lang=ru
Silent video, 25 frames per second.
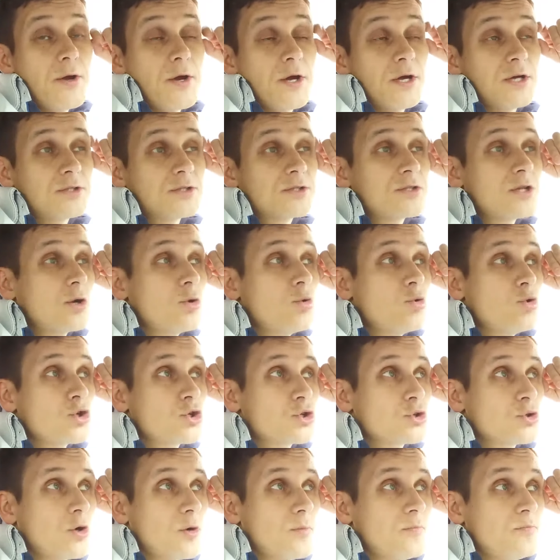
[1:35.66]
Это такое,
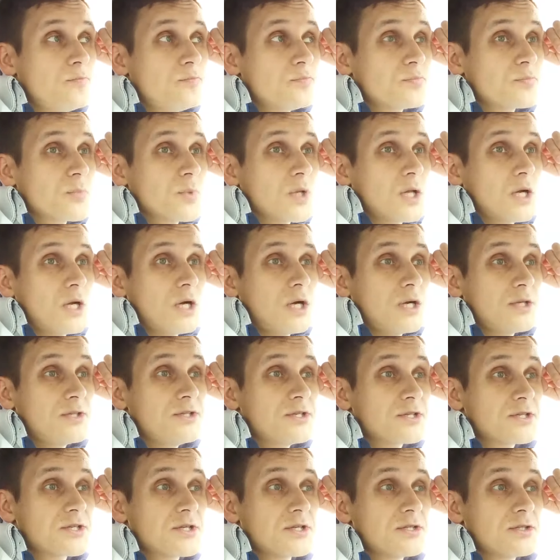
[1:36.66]
что, а,
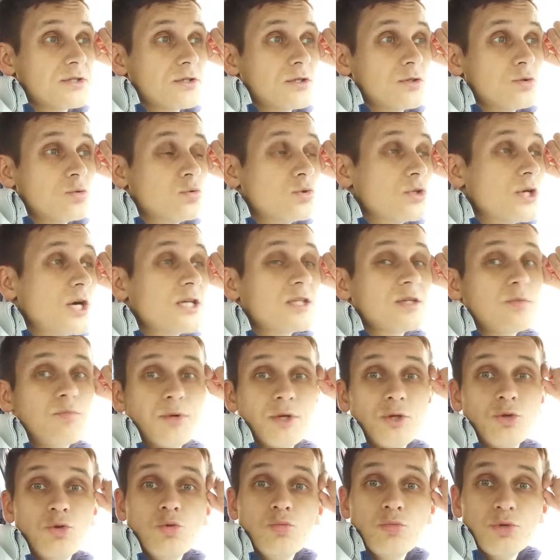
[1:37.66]
дескать, ну надо
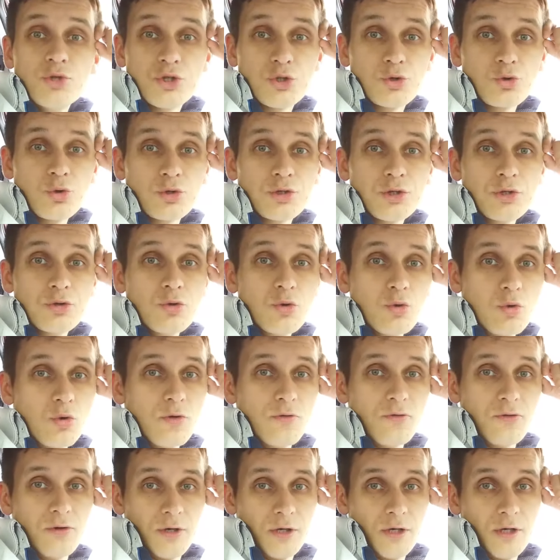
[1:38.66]
придумать что-то
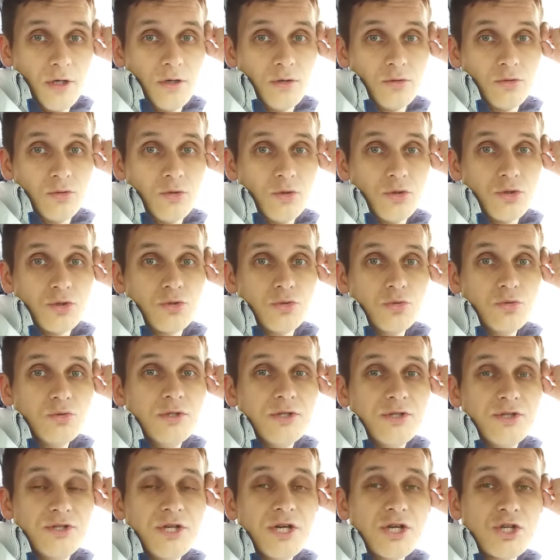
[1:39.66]
новое. То есть, ну
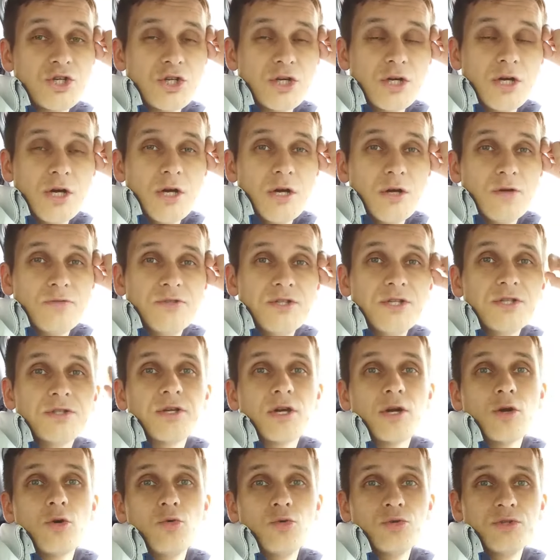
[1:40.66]
нельзя же, все
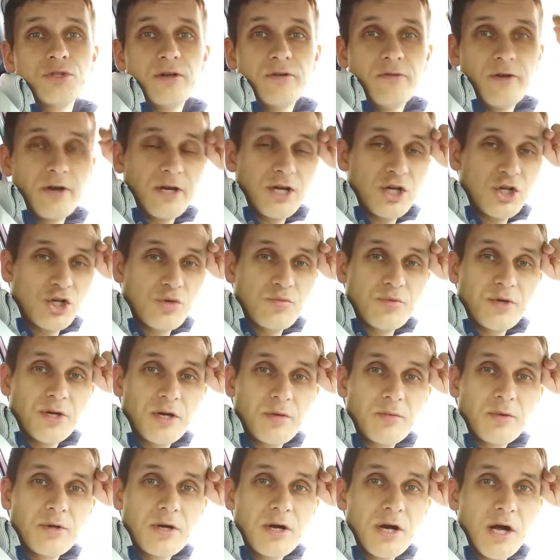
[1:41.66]
торгуют говорящими
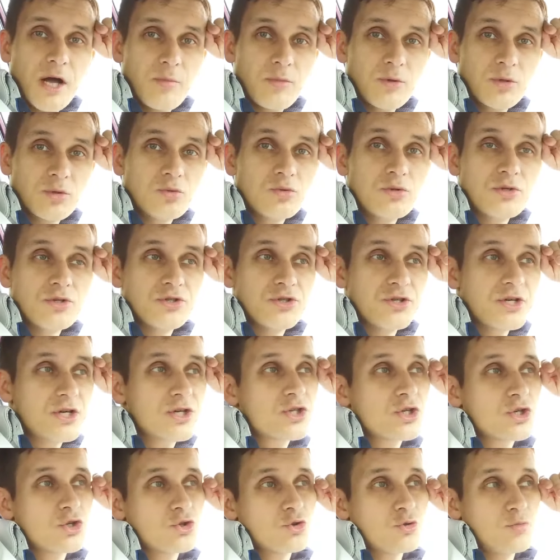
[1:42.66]
хомяками, ну нельзя
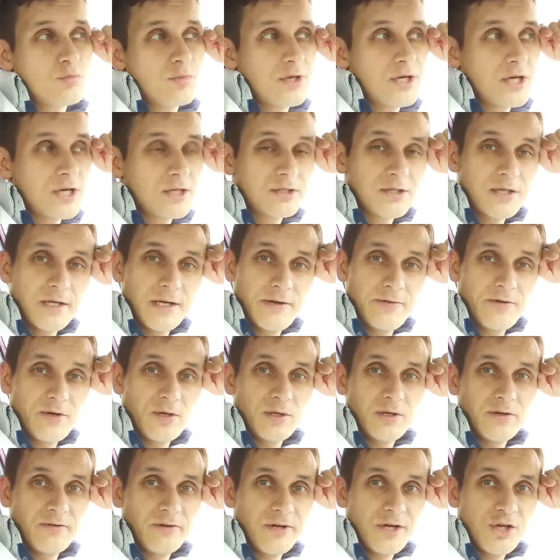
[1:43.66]
же, чтобы я торговал
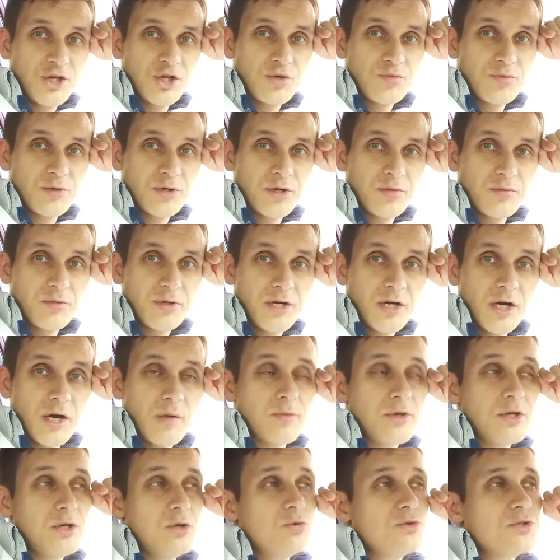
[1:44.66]
говорящими
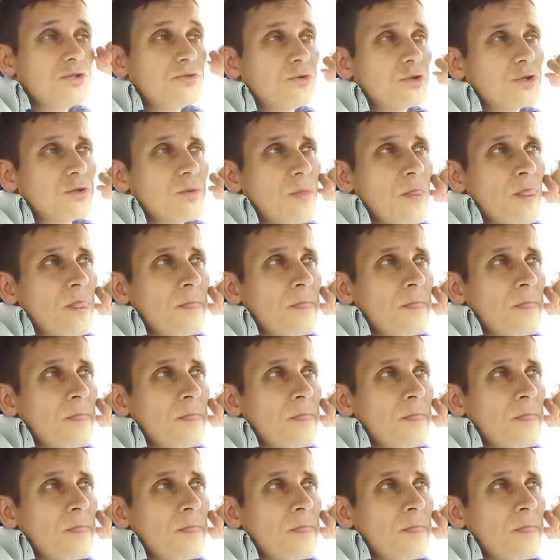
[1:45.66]
хомяками. И люди вот